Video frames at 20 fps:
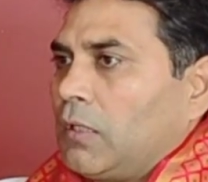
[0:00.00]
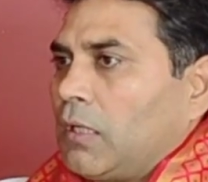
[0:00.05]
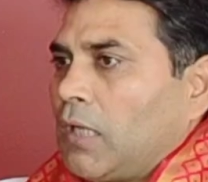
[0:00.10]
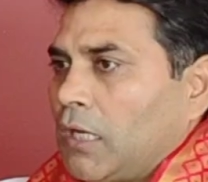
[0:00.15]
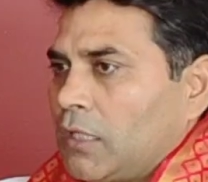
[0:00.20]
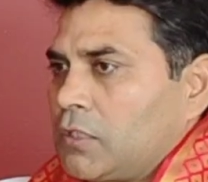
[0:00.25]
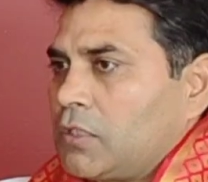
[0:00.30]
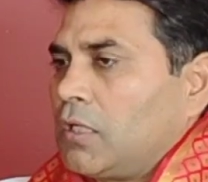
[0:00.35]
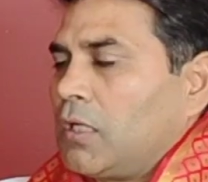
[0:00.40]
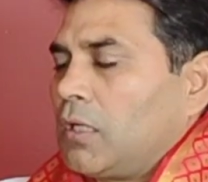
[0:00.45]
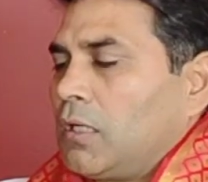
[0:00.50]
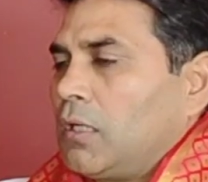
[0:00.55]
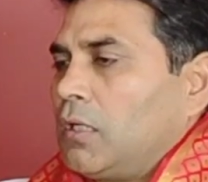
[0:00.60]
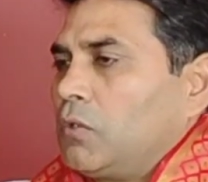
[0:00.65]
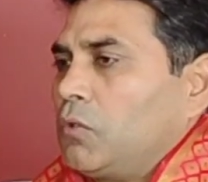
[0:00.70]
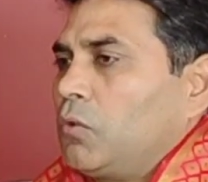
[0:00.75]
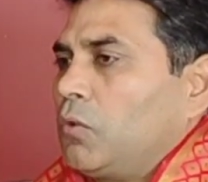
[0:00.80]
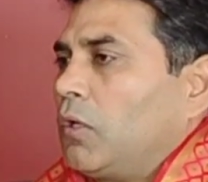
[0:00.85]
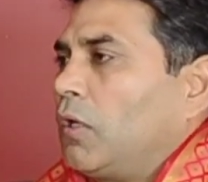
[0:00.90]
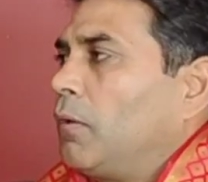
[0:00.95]
खासकर
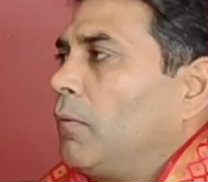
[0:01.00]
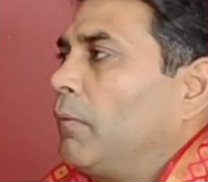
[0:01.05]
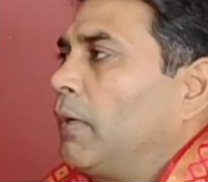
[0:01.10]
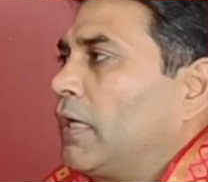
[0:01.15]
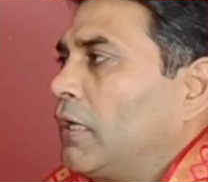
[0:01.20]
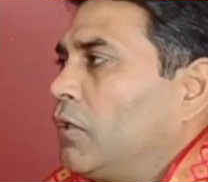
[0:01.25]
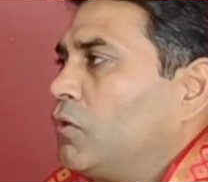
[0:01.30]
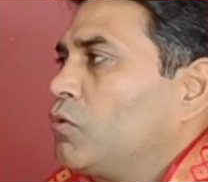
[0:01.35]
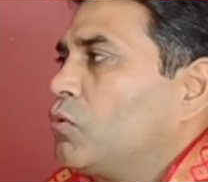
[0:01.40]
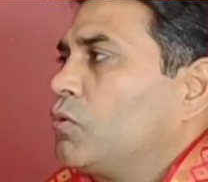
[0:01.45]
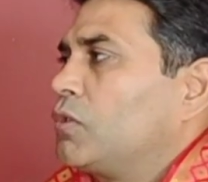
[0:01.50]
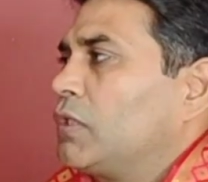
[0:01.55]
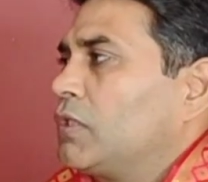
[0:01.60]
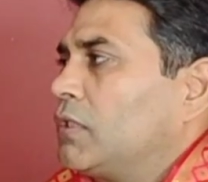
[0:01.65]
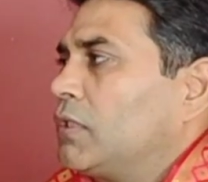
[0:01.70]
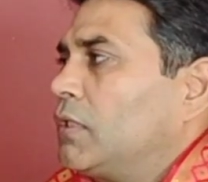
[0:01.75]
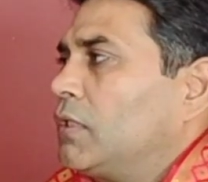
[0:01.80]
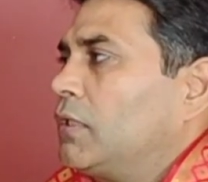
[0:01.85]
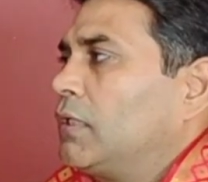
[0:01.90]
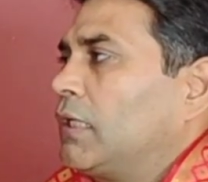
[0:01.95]
जो हमारे
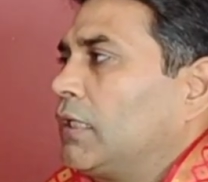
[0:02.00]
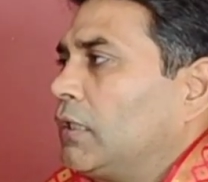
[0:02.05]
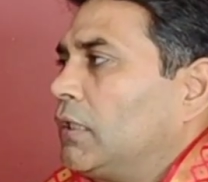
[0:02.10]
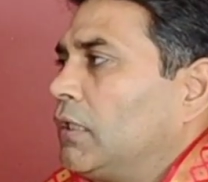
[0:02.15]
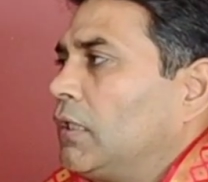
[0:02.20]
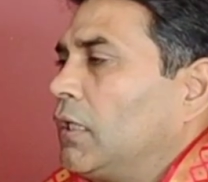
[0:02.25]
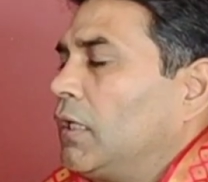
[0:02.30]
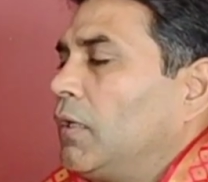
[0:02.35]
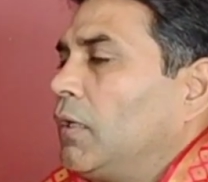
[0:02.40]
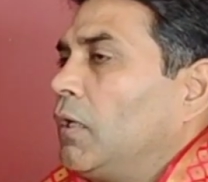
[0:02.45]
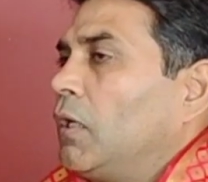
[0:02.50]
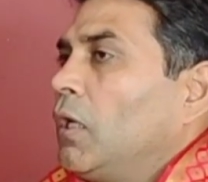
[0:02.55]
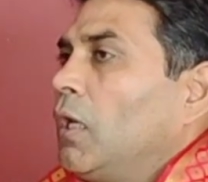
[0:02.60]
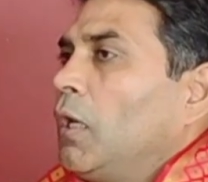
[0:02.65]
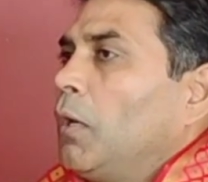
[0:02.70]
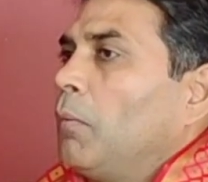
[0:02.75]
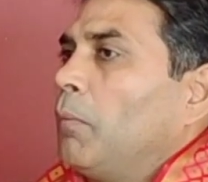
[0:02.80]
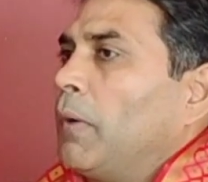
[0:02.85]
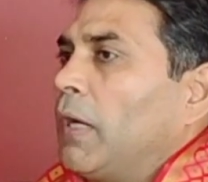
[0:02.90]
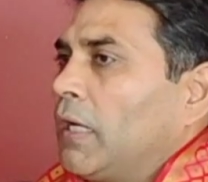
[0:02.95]
अनुसूचित जाति के
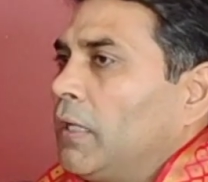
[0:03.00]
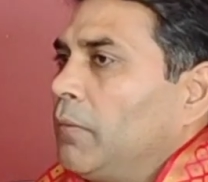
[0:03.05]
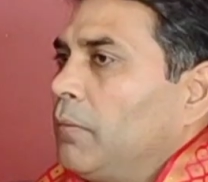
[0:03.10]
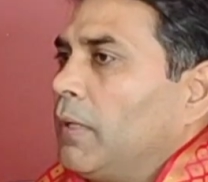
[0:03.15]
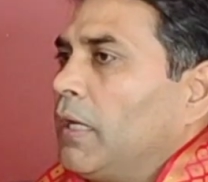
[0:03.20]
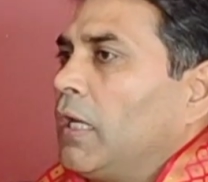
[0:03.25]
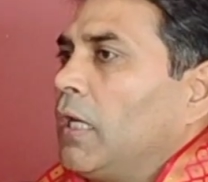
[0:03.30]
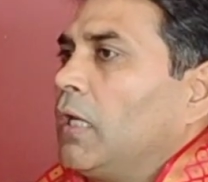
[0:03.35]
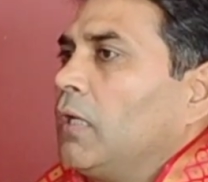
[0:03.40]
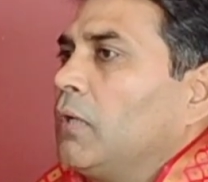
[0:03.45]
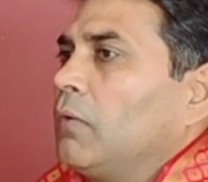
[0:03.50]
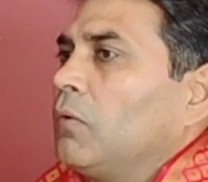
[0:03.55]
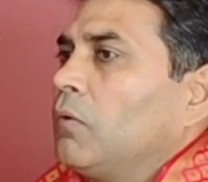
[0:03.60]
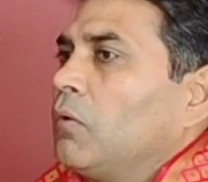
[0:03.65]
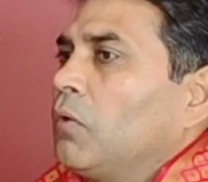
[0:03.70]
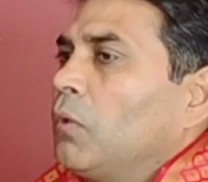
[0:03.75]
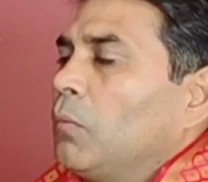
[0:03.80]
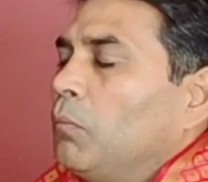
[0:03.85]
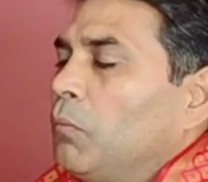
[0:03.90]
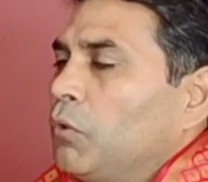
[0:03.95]
भाई बहन
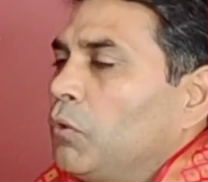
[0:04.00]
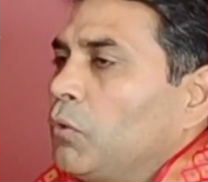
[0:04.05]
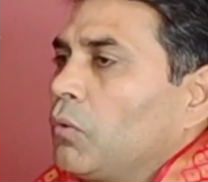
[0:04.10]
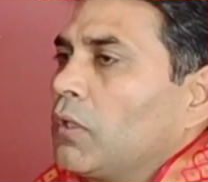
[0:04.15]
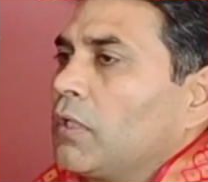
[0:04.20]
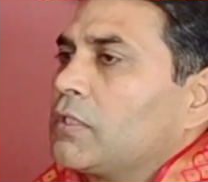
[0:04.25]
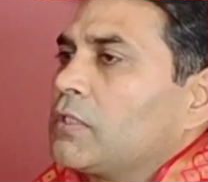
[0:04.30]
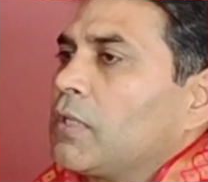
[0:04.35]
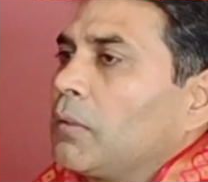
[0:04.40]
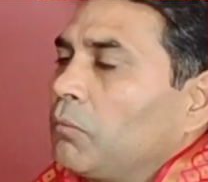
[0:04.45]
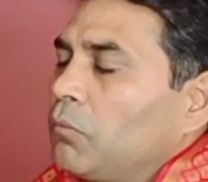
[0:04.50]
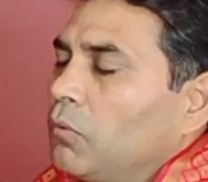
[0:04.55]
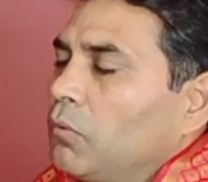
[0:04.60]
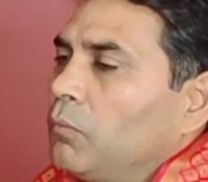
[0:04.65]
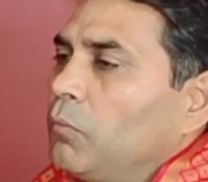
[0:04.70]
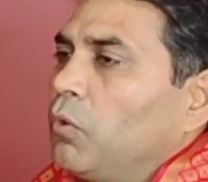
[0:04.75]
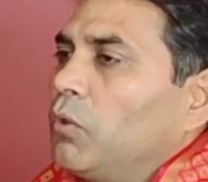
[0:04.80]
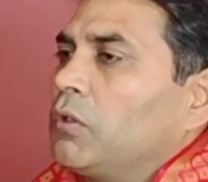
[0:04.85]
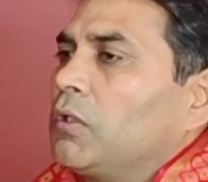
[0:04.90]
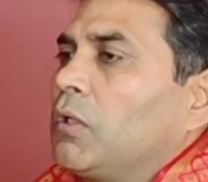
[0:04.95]
बुजुर्ग सबको
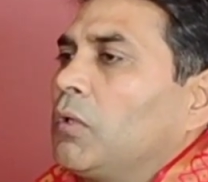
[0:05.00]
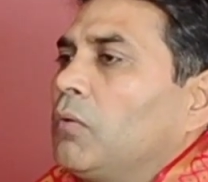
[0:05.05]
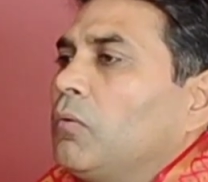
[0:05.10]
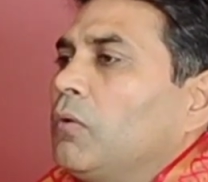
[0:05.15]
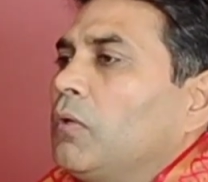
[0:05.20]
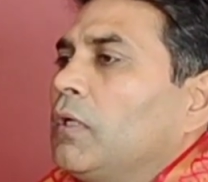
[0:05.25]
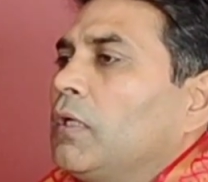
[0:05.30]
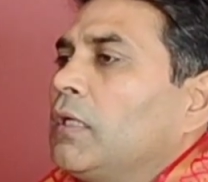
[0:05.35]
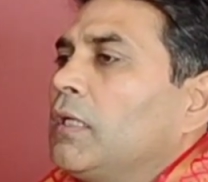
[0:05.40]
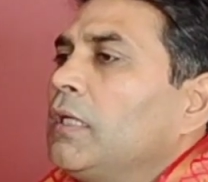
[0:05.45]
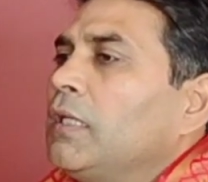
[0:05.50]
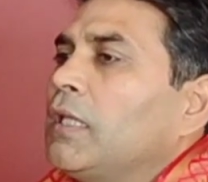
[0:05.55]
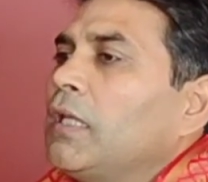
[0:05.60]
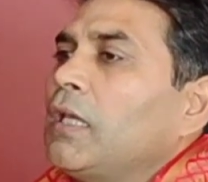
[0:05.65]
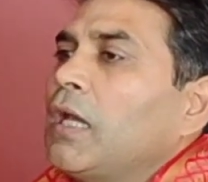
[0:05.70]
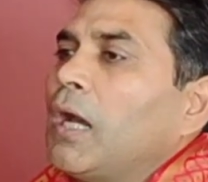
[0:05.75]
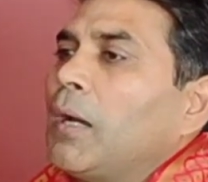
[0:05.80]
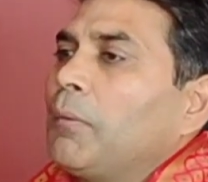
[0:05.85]
भी बोलता हूँ कि नहीं